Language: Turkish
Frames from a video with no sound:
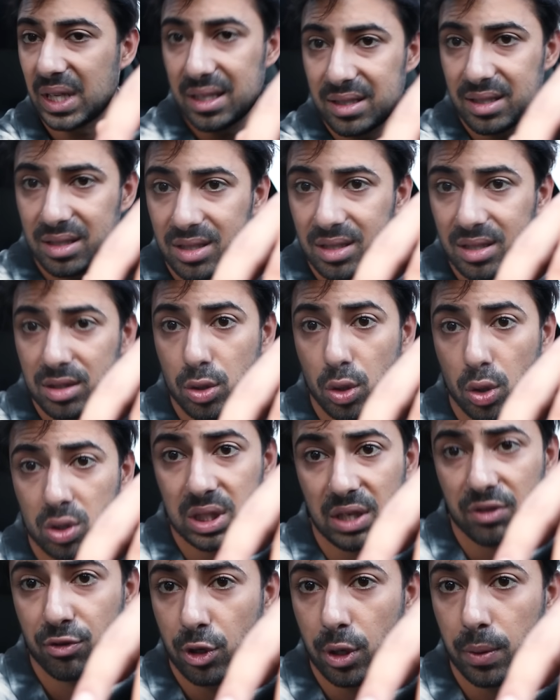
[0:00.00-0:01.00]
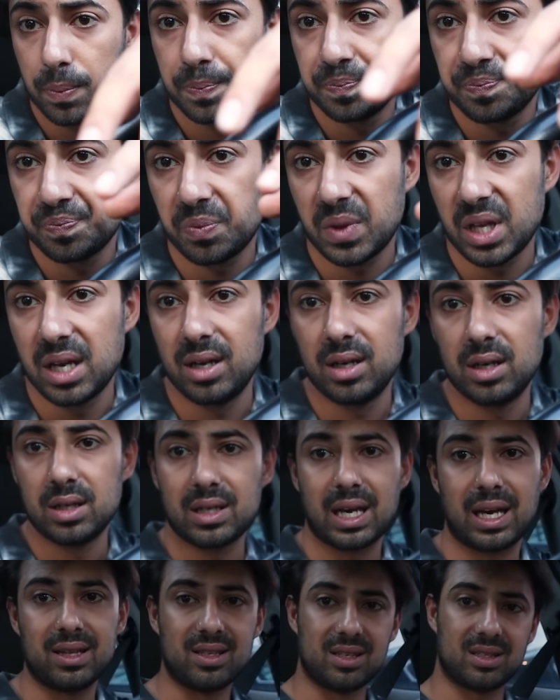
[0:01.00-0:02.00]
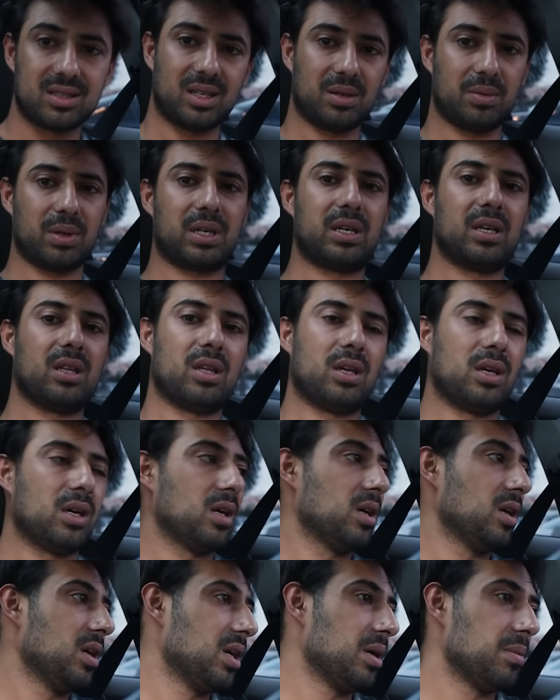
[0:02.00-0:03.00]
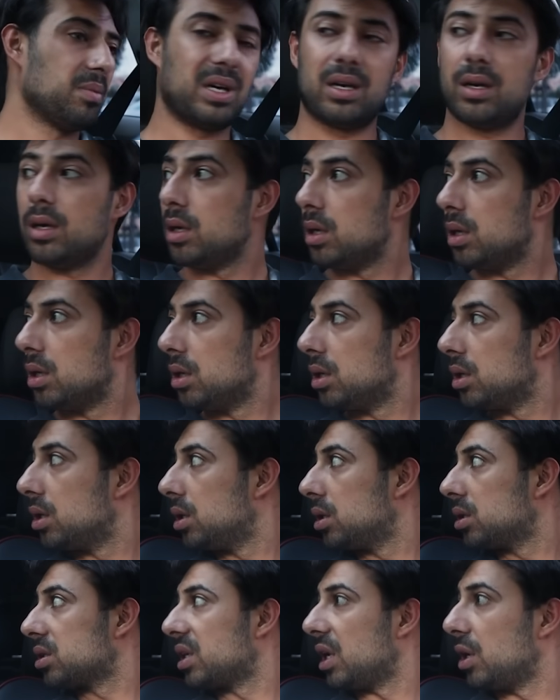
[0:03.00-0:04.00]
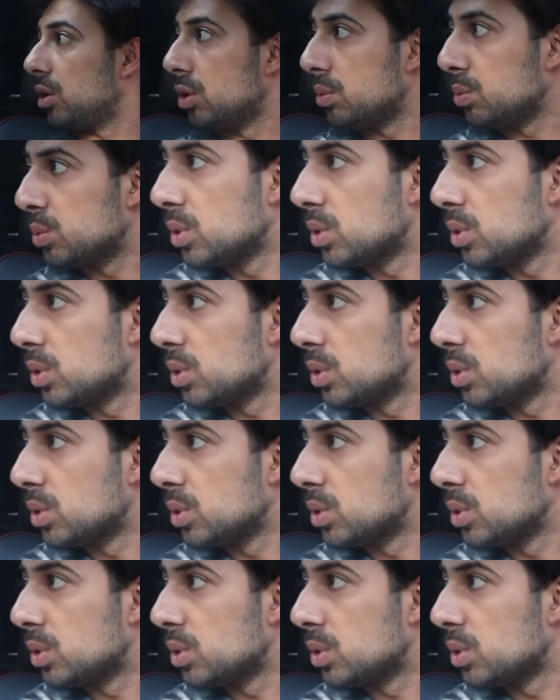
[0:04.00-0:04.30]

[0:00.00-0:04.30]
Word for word: Neyse sizi çok seviyorum. Kendinize iyi bakın. Ha. Geliyor